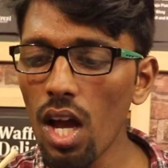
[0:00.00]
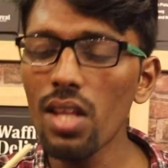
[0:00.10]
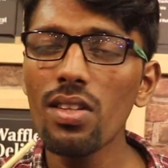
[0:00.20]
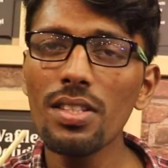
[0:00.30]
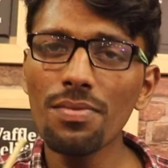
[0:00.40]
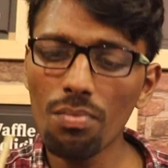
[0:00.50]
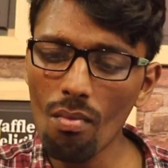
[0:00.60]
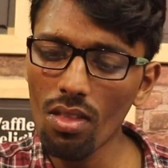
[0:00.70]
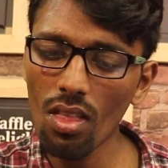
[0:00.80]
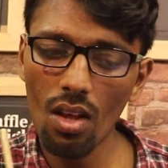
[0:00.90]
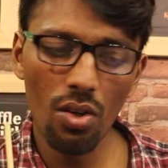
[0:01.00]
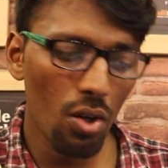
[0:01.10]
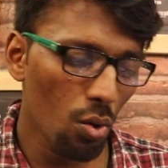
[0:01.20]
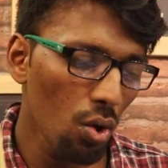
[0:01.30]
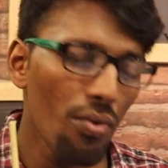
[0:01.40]
அதாவது
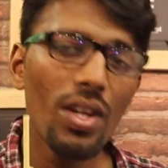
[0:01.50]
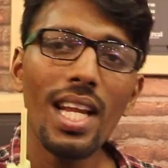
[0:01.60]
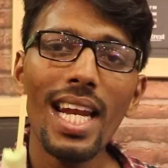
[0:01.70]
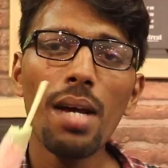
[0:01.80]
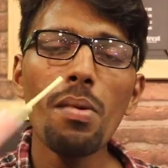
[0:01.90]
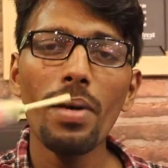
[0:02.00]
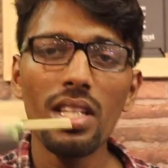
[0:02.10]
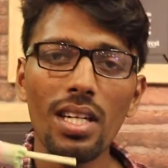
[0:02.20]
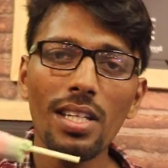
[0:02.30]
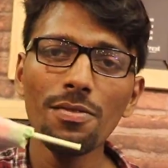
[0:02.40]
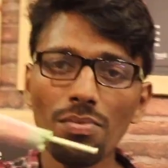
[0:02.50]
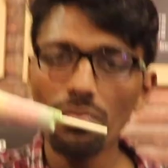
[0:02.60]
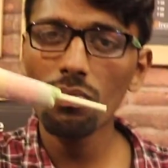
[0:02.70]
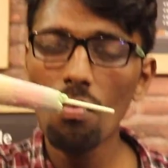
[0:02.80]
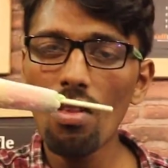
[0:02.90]
உங்களோட குல்ஃபில் எல்லாமே பார்த்தீங்கன்னா
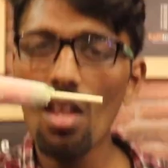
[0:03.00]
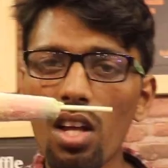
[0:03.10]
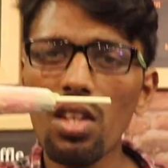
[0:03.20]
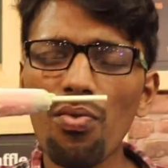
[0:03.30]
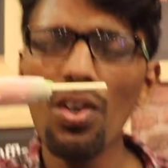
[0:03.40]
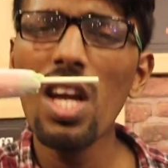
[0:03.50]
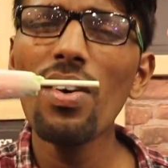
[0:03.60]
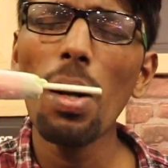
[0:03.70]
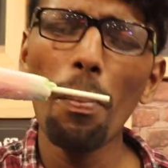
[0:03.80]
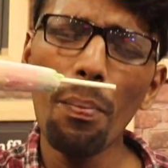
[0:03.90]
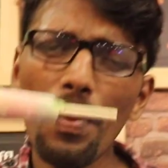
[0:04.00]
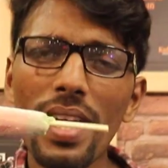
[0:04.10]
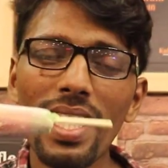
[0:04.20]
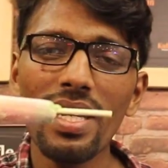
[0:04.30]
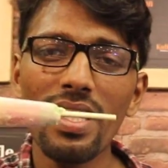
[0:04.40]
அந்த ஃப்ளேவர்
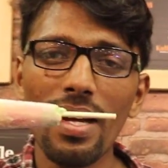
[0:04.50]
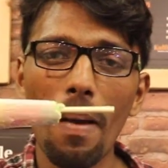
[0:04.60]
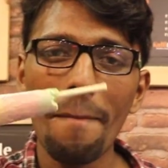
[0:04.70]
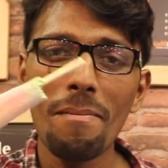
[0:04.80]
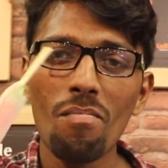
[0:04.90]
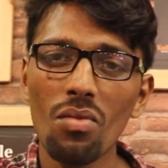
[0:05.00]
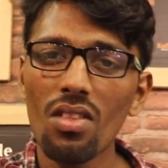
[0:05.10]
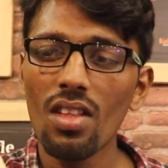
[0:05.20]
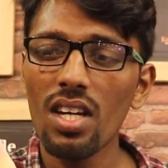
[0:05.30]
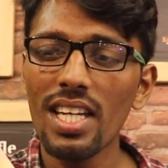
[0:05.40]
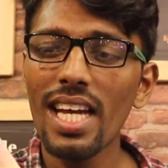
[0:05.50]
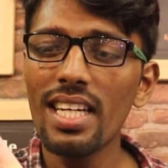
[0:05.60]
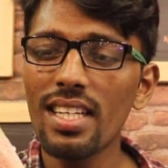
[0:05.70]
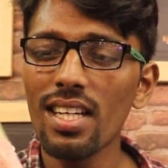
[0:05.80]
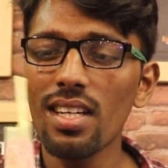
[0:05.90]
அப்படியே இருக்குங்க
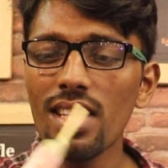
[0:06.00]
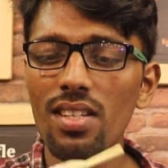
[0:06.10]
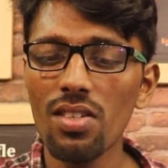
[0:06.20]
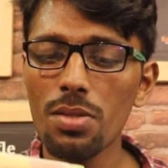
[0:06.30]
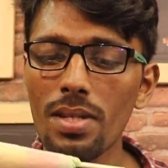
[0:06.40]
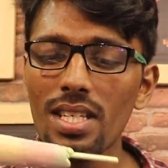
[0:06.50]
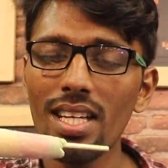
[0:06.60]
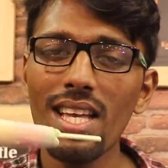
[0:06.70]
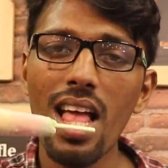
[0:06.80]
ரியாலிட்டியாக அதான் என்னோட ஸ்பெஷலு